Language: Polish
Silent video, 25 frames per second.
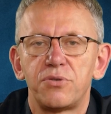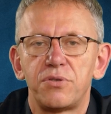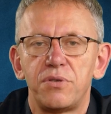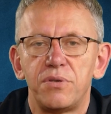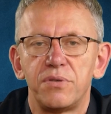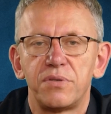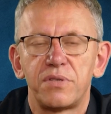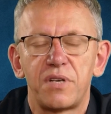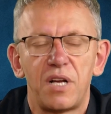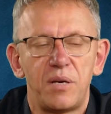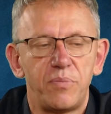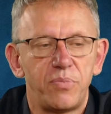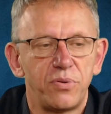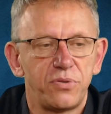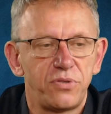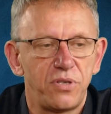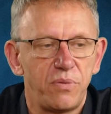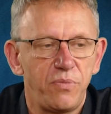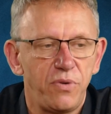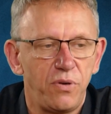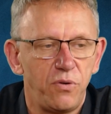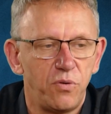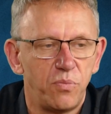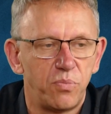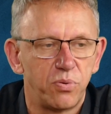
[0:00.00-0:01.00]
Śląska albo
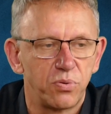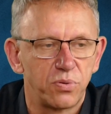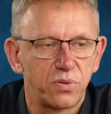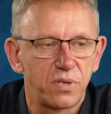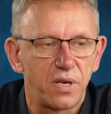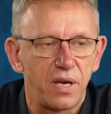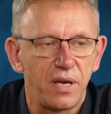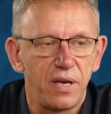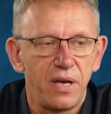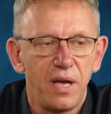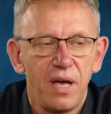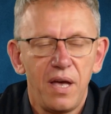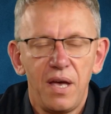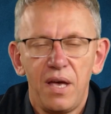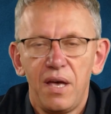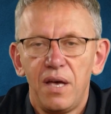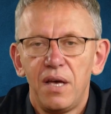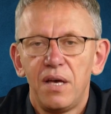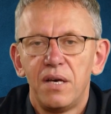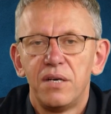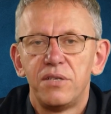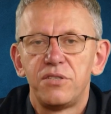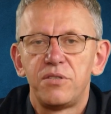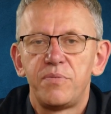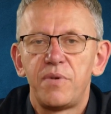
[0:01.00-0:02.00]
ziemi lubuskiej.
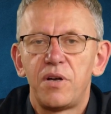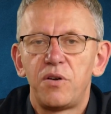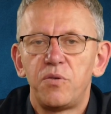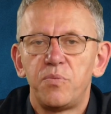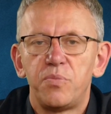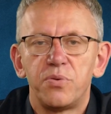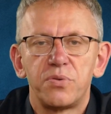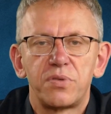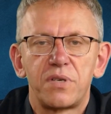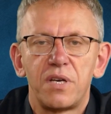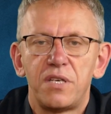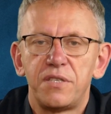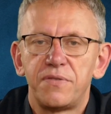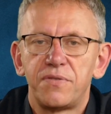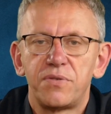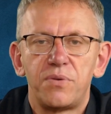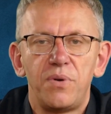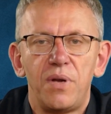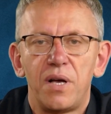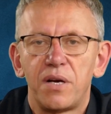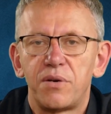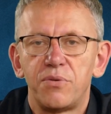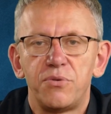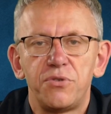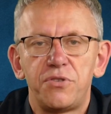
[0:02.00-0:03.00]
Ziemia lubuska jest w
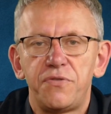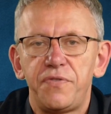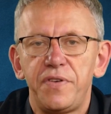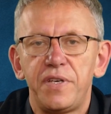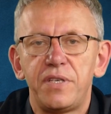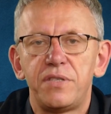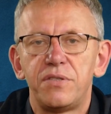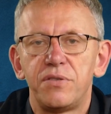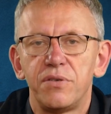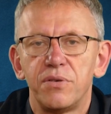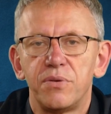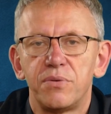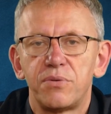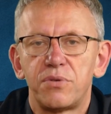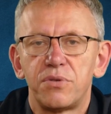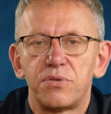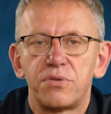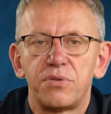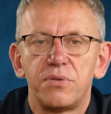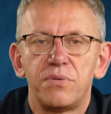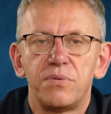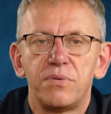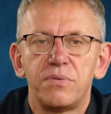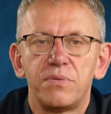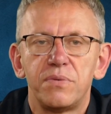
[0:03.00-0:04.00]
ogóle jakąś fikcją, to
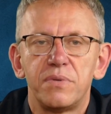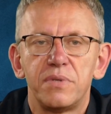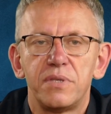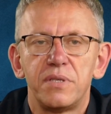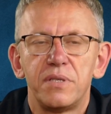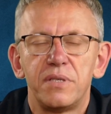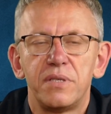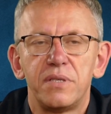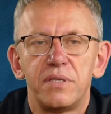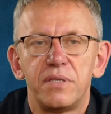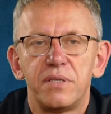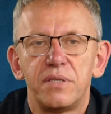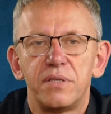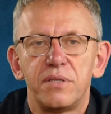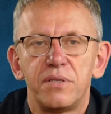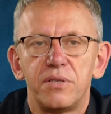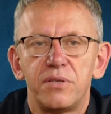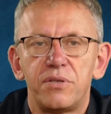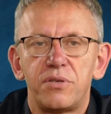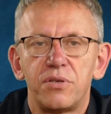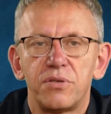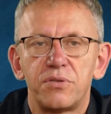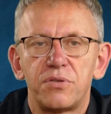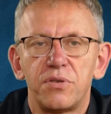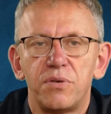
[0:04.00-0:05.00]
są, e,
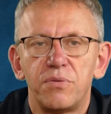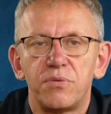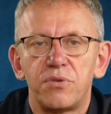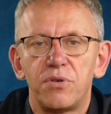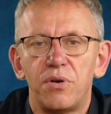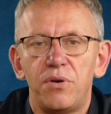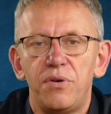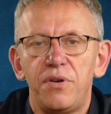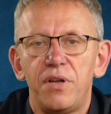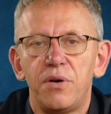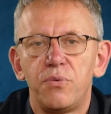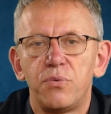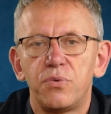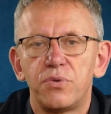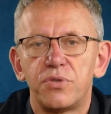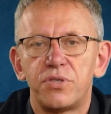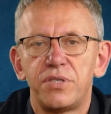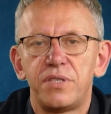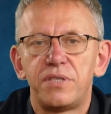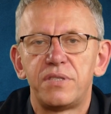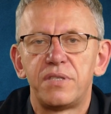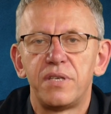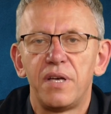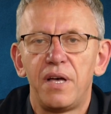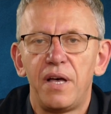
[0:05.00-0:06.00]
to są Dolne
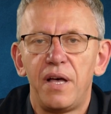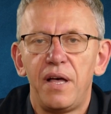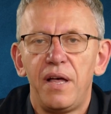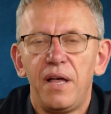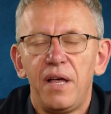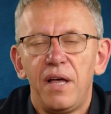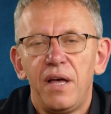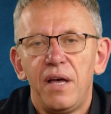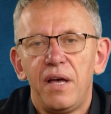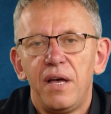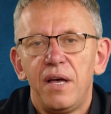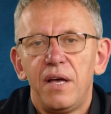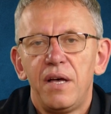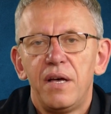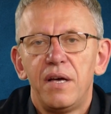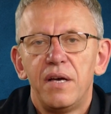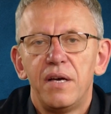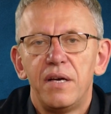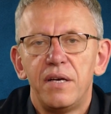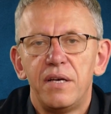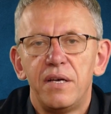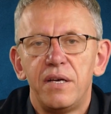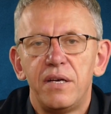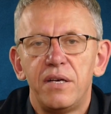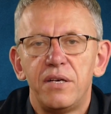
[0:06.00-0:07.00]
Łużyce,
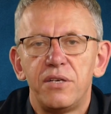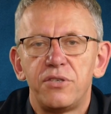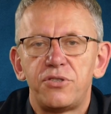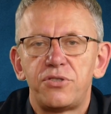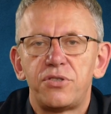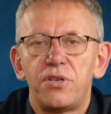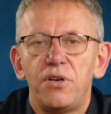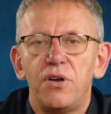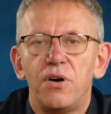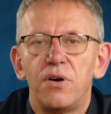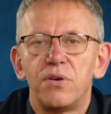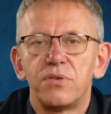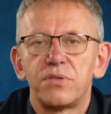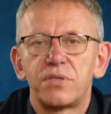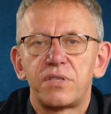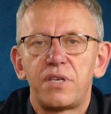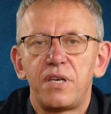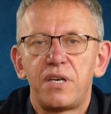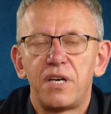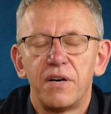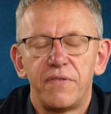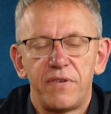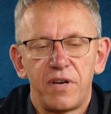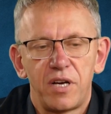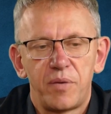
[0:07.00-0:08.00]
Śląski,
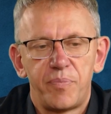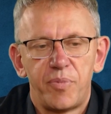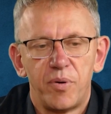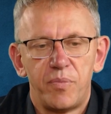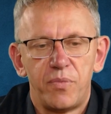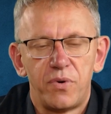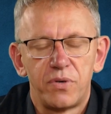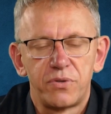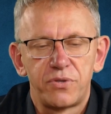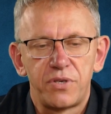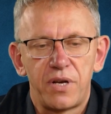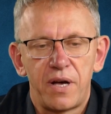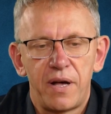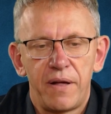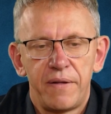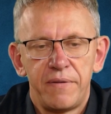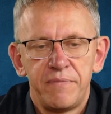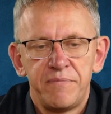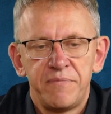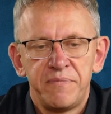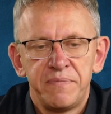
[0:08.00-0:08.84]
kawałek Pomorza.